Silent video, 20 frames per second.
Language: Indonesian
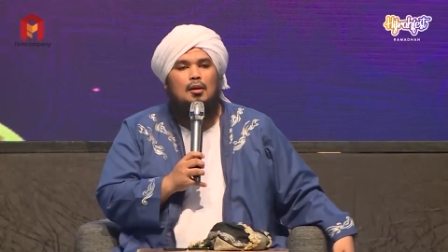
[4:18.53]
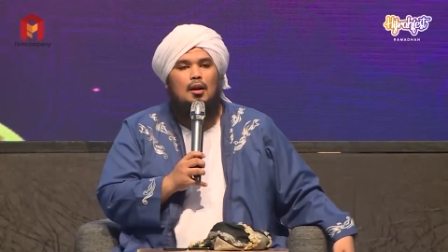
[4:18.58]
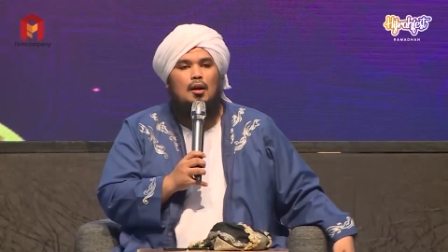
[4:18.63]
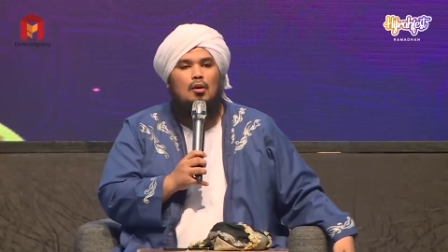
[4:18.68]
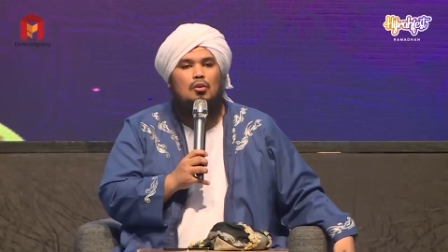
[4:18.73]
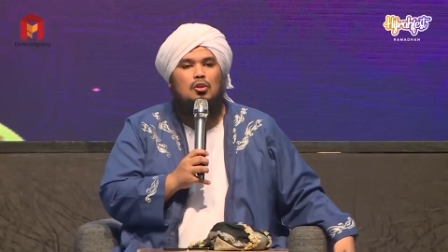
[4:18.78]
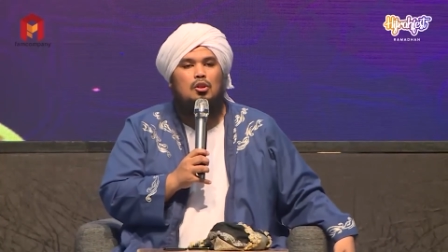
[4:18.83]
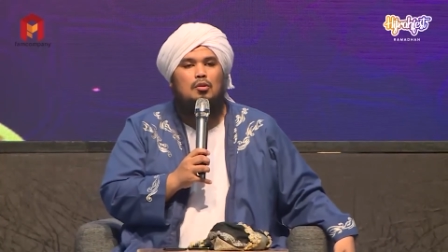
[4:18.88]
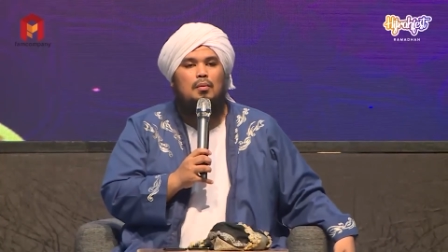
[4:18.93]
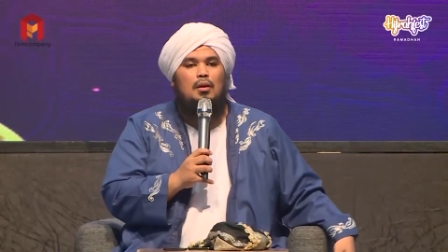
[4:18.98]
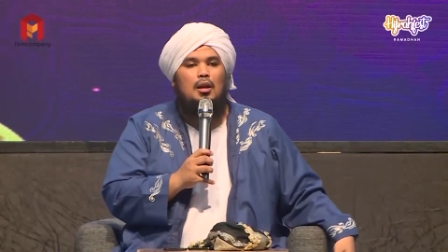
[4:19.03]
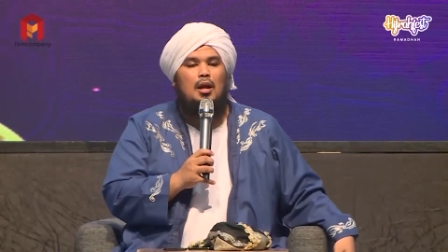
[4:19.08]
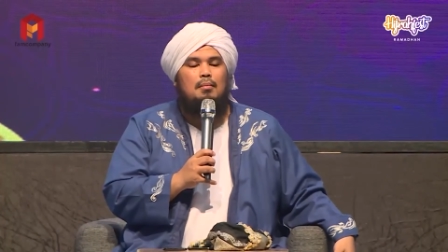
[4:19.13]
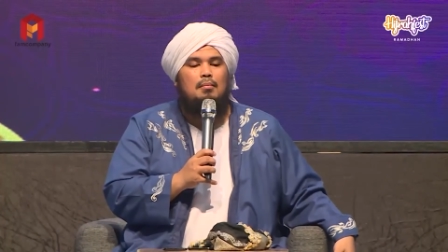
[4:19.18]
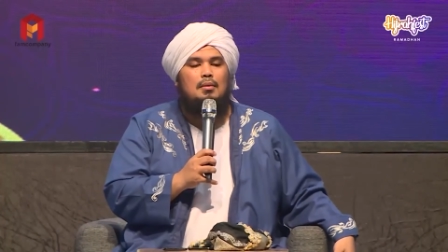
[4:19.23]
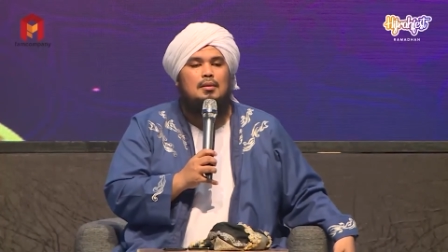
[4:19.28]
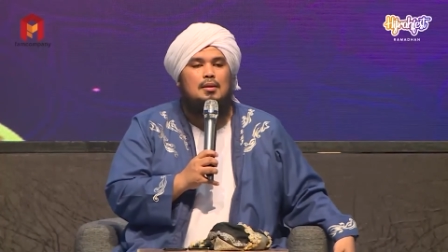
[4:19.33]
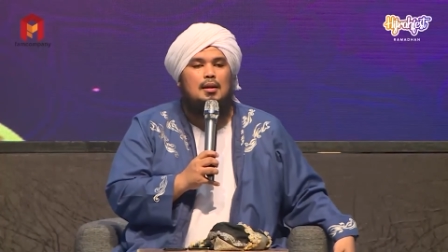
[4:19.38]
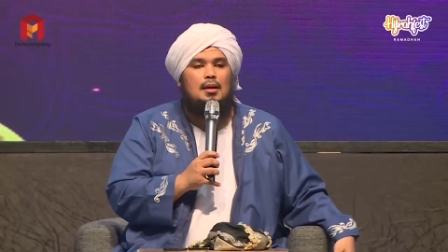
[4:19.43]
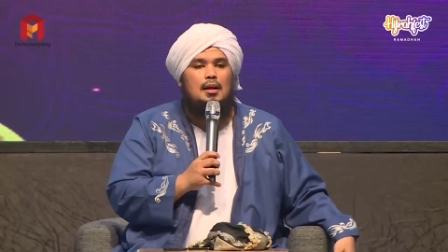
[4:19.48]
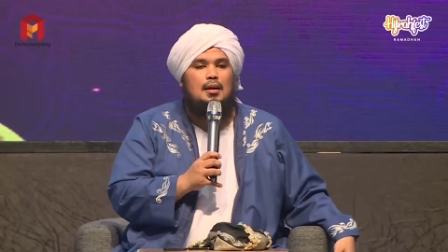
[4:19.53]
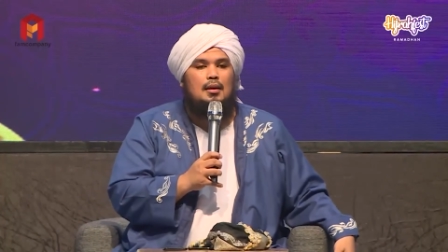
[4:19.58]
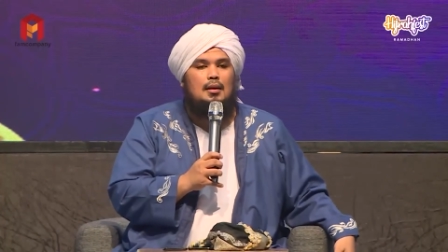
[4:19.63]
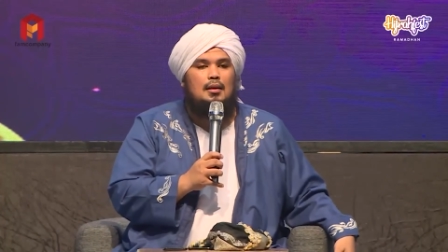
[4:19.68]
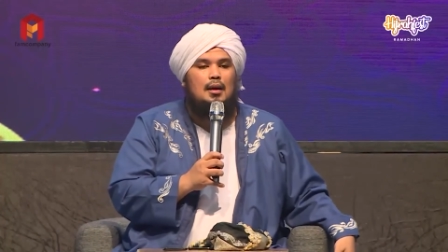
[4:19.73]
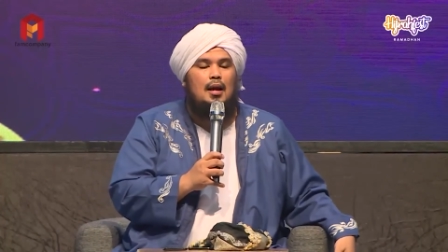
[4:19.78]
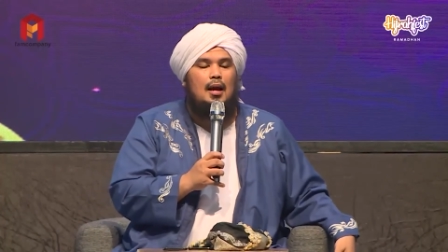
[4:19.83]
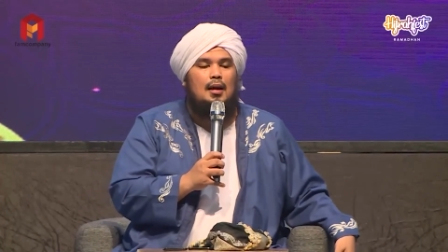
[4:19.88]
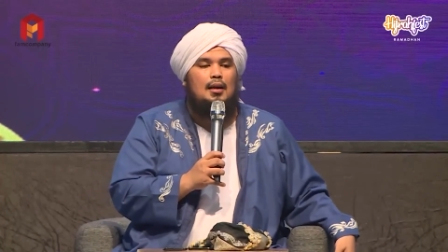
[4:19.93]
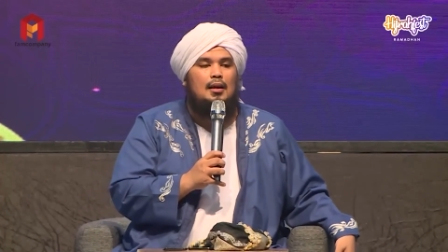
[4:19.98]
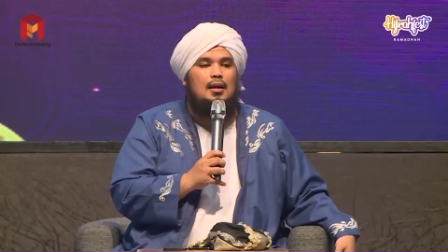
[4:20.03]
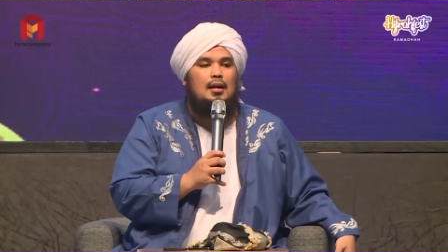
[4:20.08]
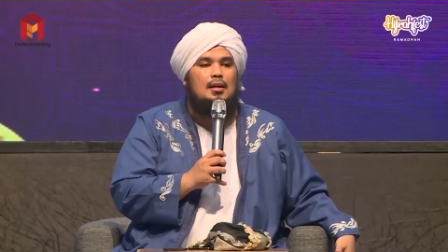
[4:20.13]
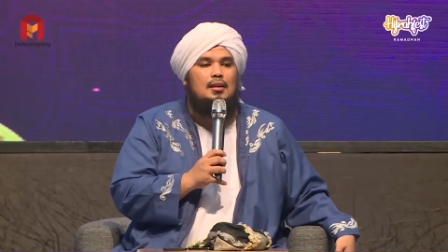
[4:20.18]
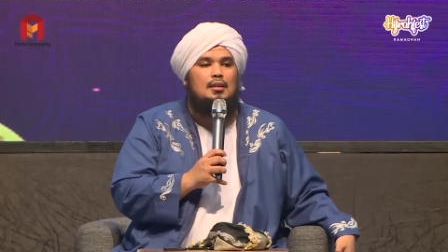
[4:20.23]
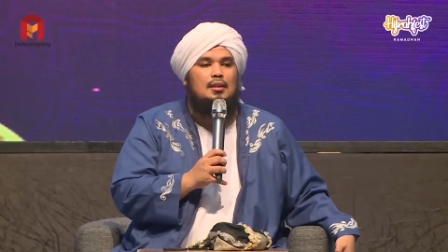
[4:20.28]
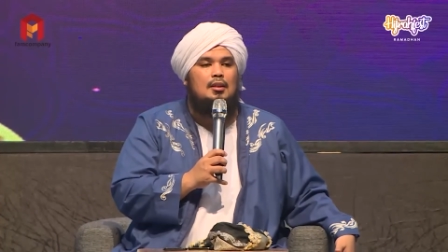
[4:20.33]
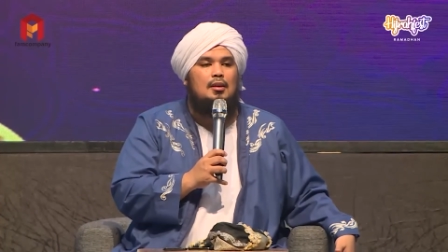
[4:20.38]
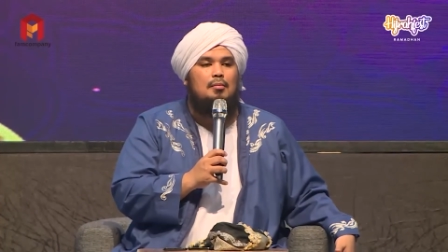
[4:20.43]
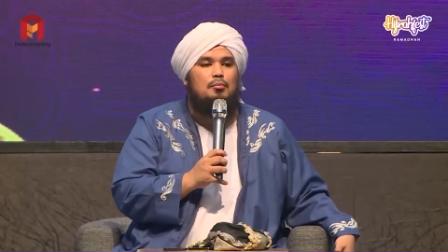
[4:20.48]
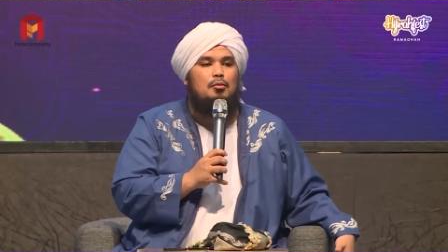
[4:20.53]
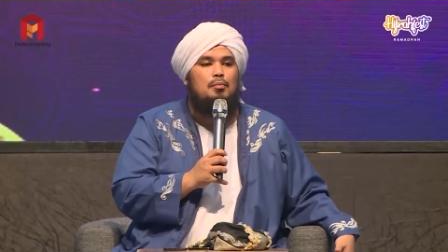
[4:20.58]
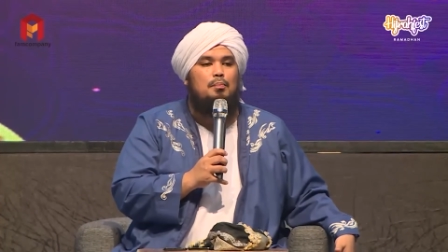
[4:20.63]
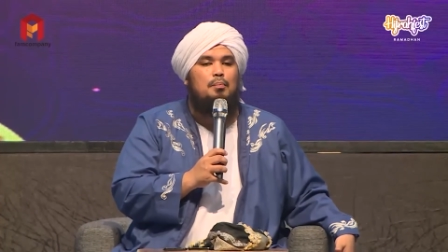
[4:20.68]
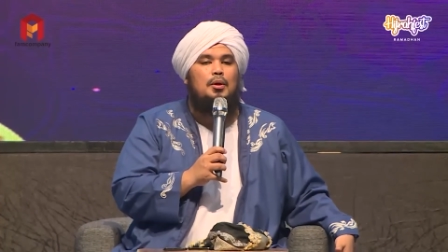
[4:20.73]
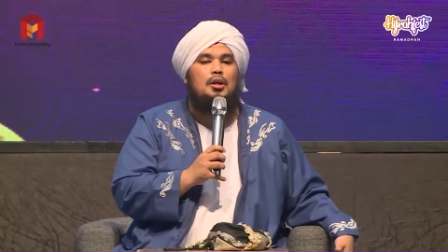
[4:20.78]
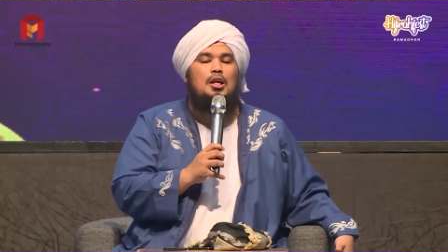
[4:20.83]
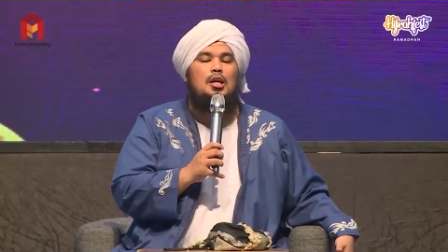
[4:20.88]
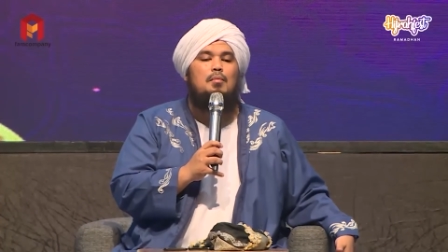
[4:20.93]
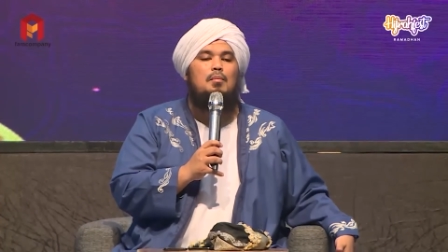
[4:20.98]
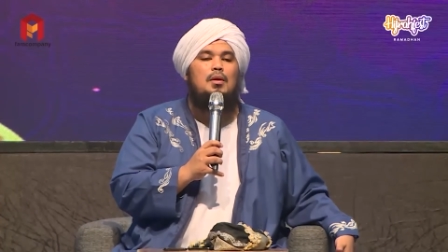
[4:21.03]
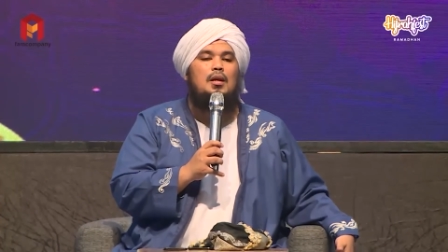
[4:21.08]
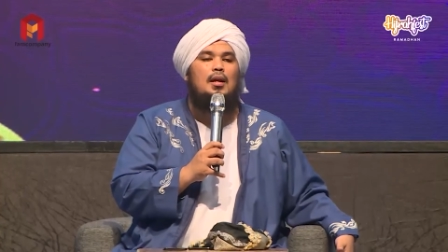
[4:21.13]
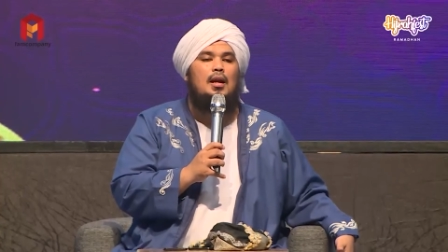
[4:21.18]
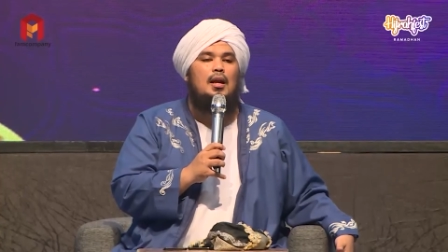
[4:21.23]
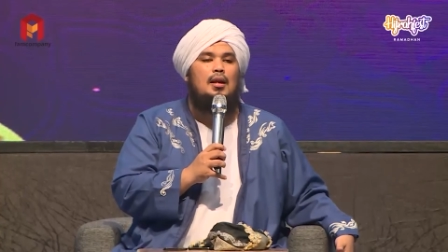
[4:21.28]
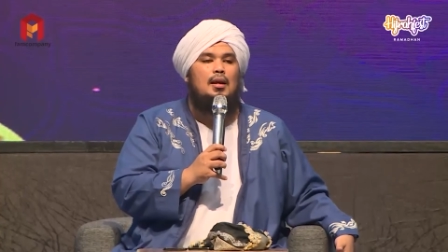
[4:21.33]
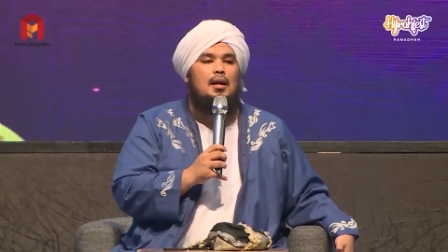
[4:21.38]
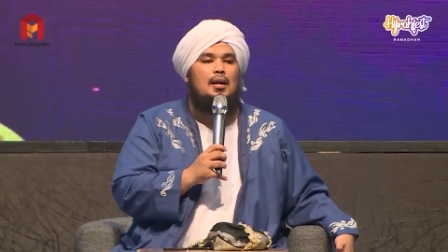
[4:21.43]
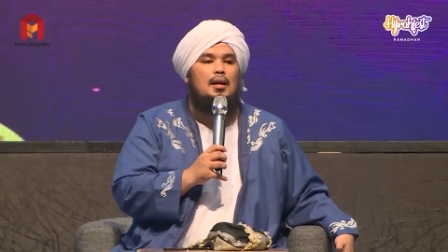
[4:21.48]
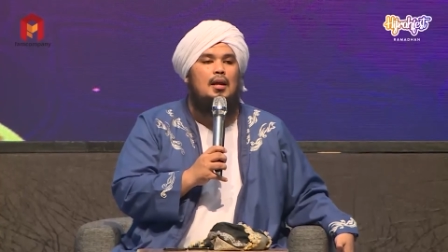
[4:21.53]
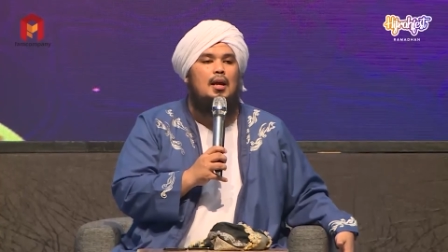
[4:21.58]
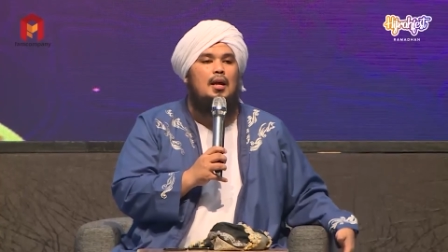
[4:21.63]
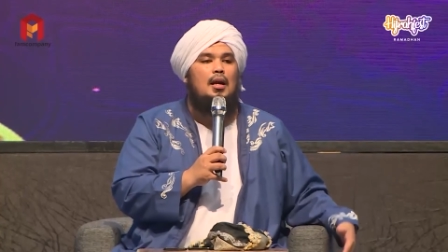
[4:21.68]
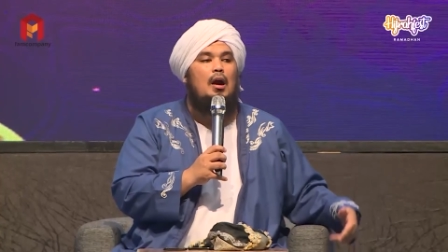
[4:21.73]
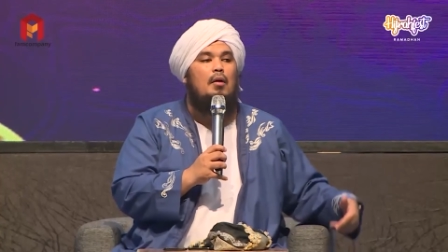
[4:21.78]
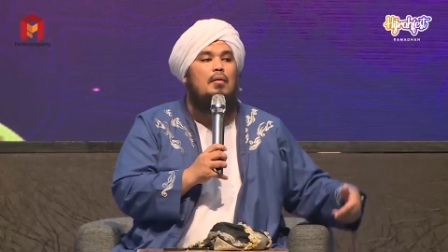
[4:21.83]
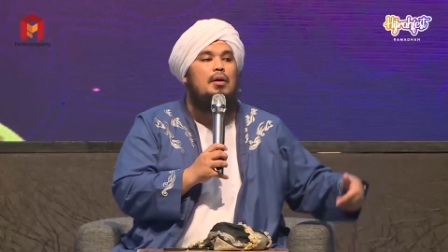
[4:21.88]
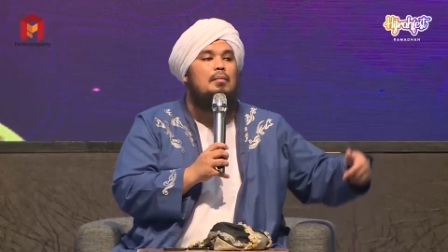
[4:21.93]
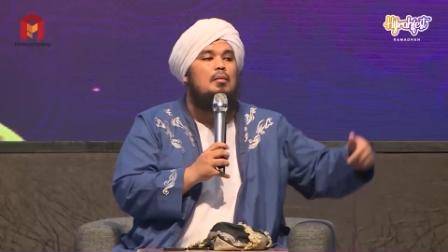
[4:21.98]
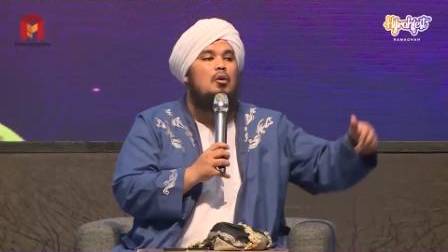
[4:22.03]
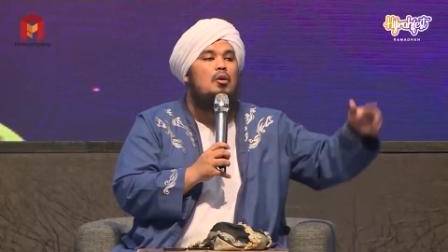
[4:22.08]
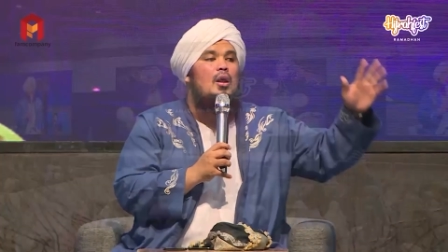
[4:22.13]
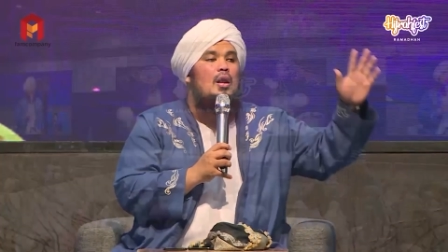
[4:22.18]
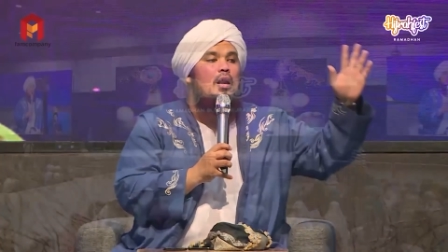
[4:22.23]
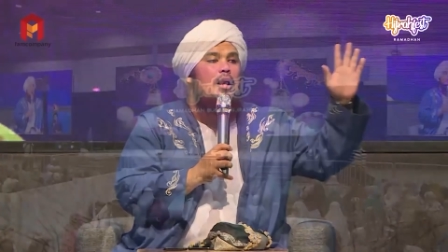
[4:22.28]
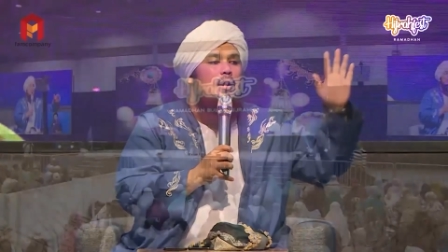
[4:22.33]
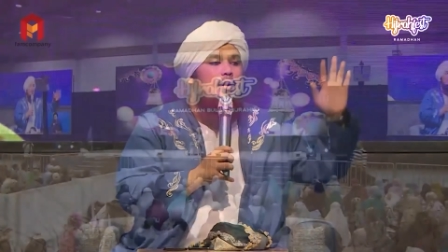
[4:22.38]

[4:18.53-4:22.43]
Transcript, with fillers: Na'udzubillah min zalik, akhirnya istrinya pun pergi meninggalkan dia kawin sama